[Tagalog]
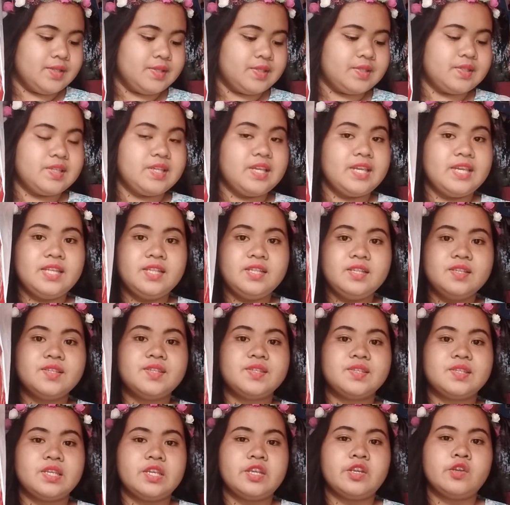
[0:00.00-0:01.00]
SIN
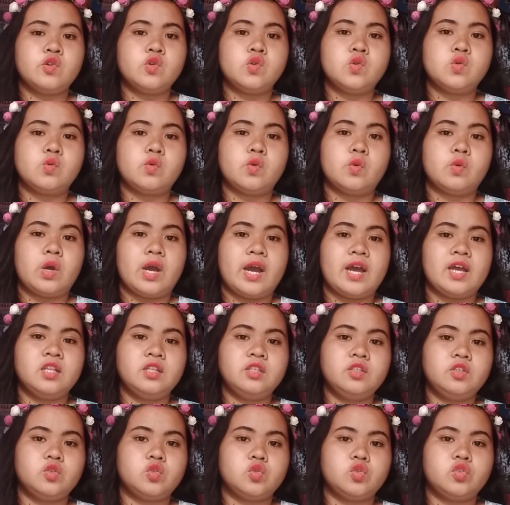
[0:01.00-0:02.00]

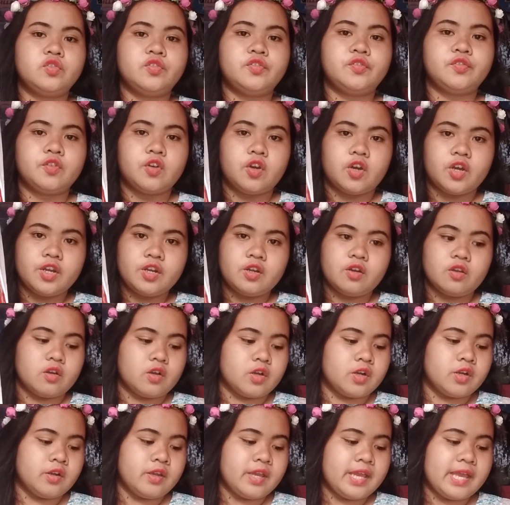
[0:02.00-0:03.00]
0124
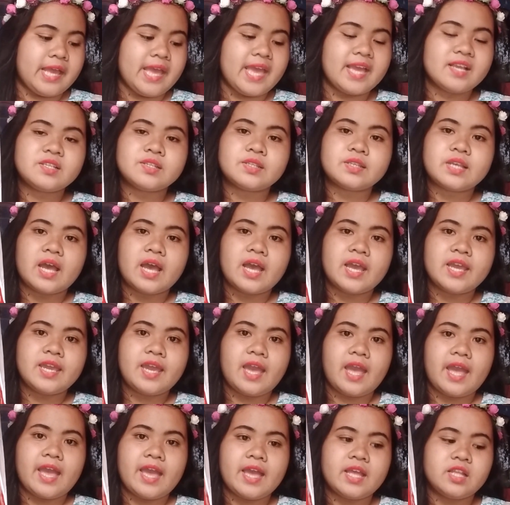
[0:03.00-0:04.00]
or
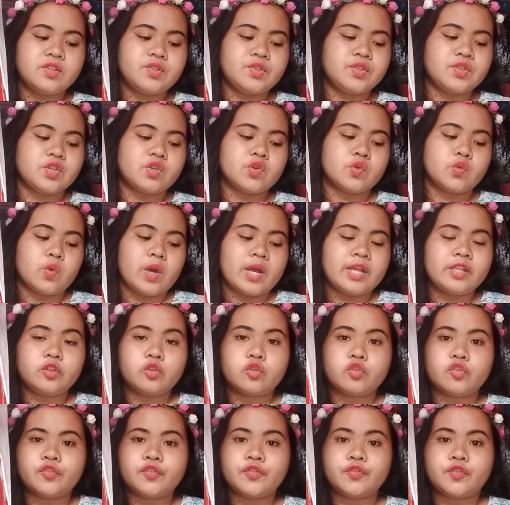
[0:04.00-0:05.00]
XIN 0124.
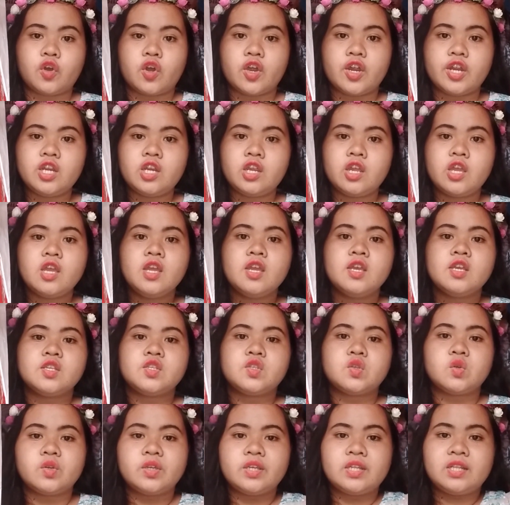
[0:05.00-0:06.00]

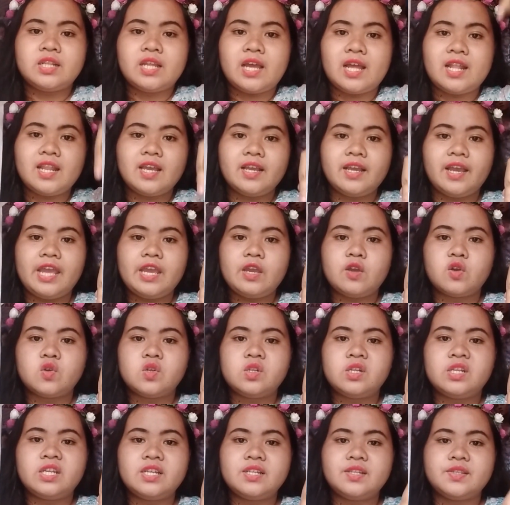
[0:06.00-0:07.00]
So, ilalagay
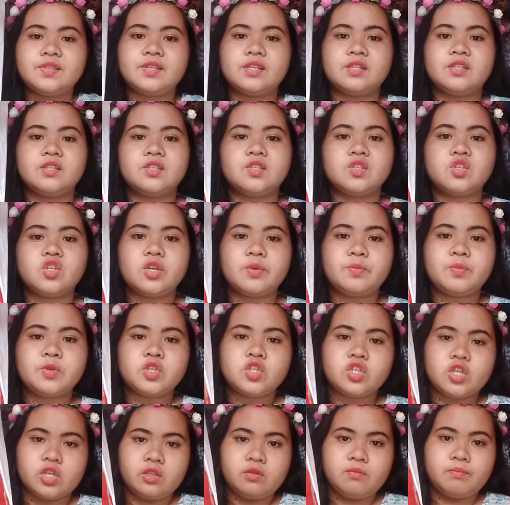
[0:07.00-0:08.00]
ko ulit sa
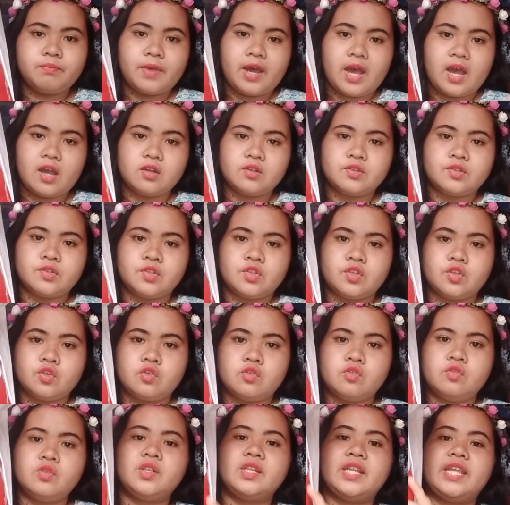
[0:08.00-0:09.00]
description box
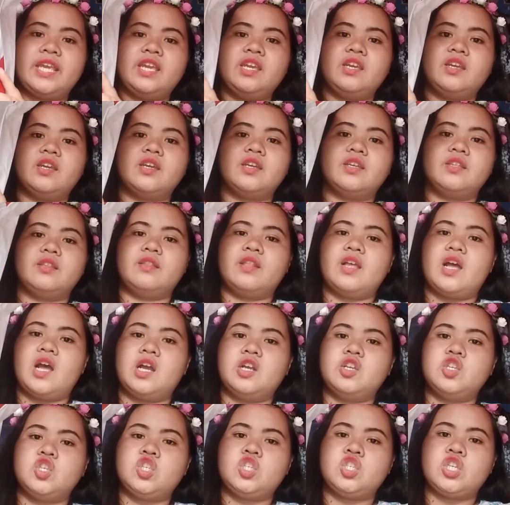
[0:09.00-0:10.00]
yung link
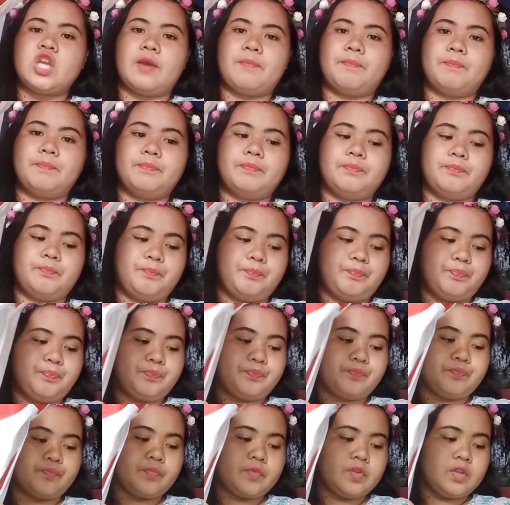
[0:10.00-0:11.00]
ng shop.
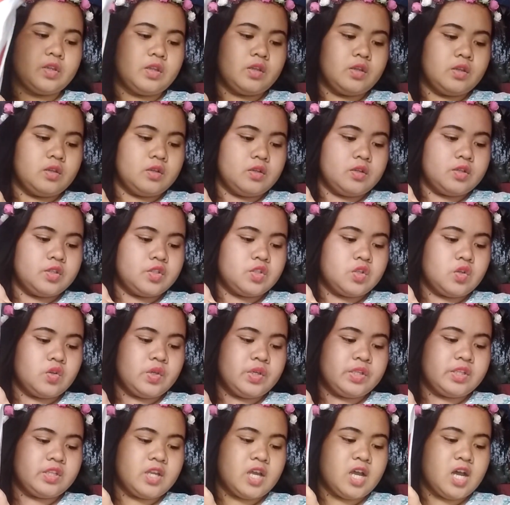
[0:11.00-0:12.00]

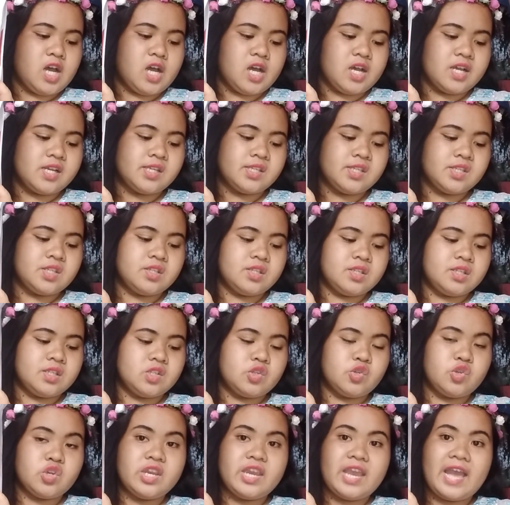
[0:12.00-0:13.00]
So, it has
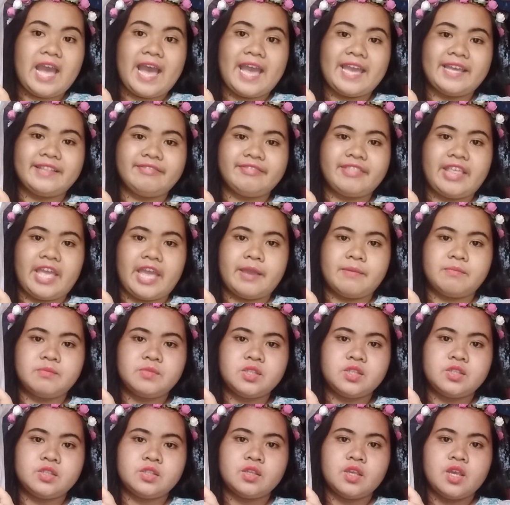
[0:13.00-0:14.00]
three
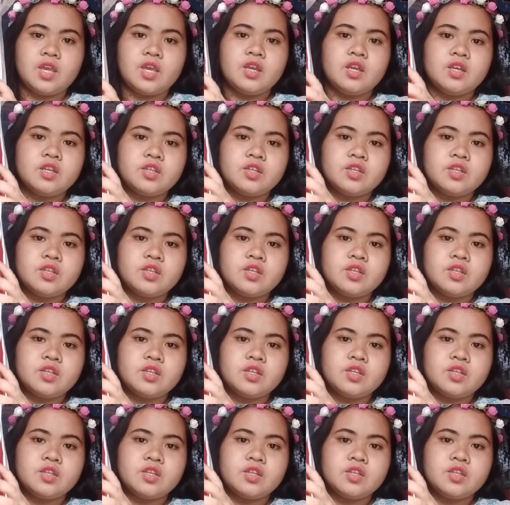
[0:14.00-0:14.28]
items.